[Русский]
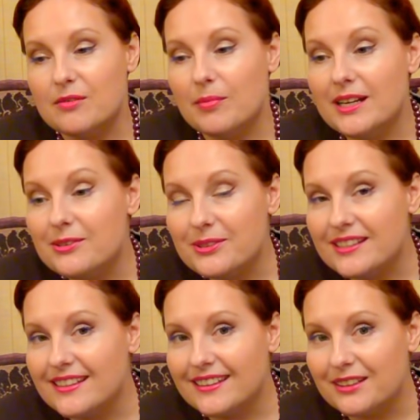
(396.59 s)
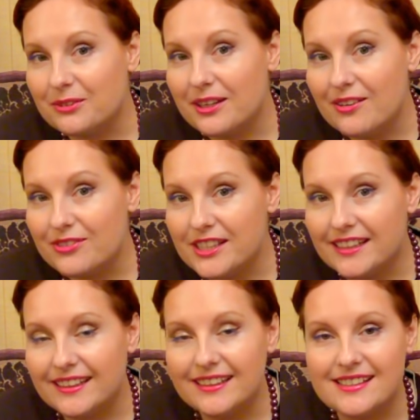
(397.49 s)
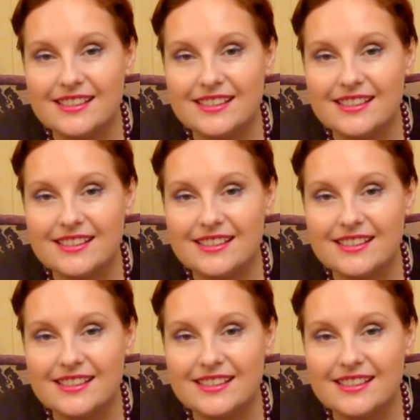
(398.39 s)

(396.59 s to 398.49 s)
малюсенькие рукавчики,